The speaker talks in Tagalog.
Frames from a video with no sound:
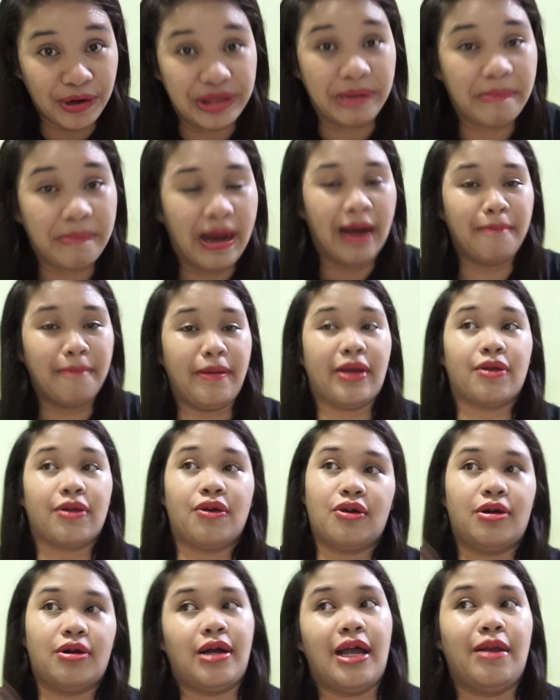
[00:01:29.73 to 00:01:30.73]
di ba?
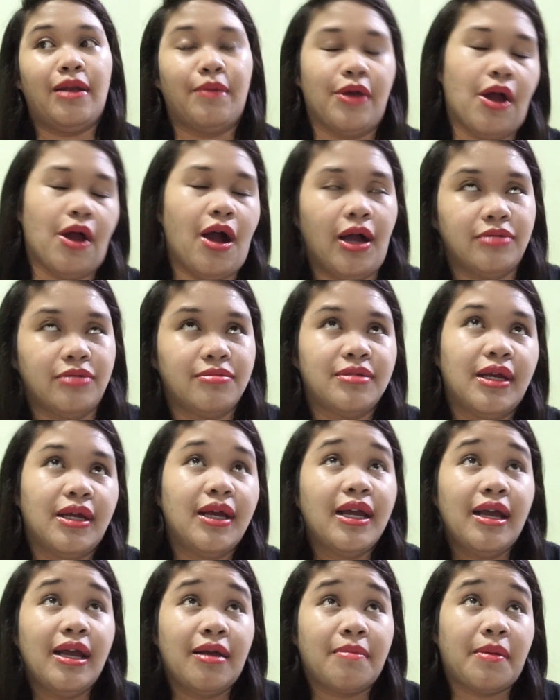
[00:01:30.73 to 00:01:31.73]
Pero, alam mo yun,
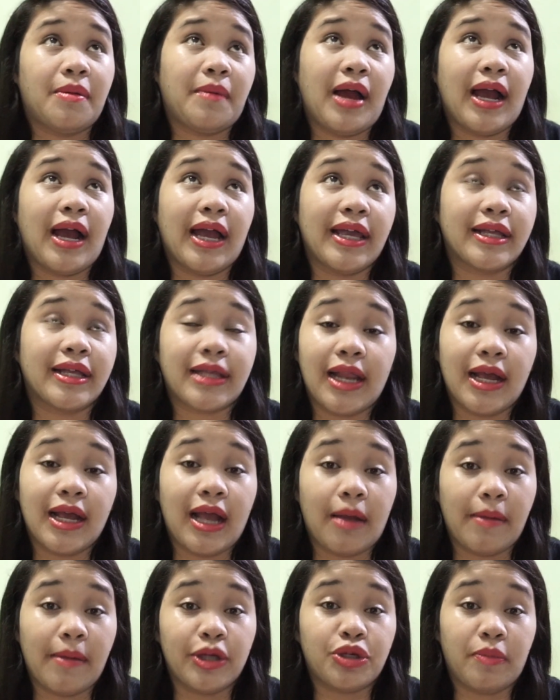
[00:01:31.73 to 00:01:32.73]
may mga ganyan
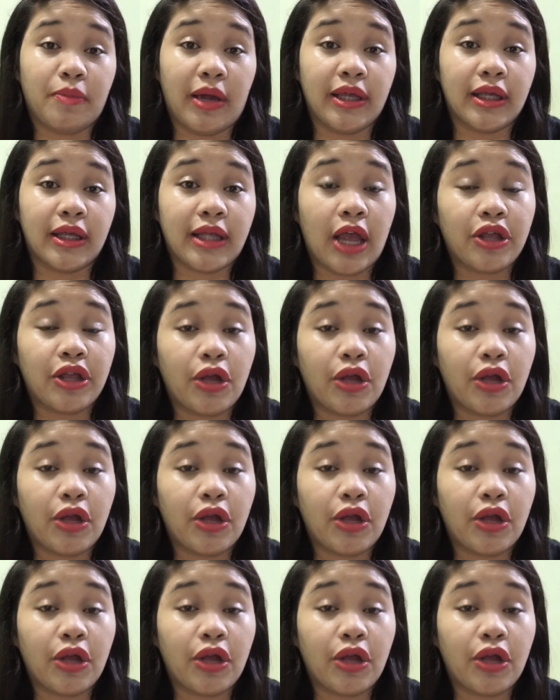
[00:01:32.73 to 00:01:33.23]
talaga, medyo mahina tayo.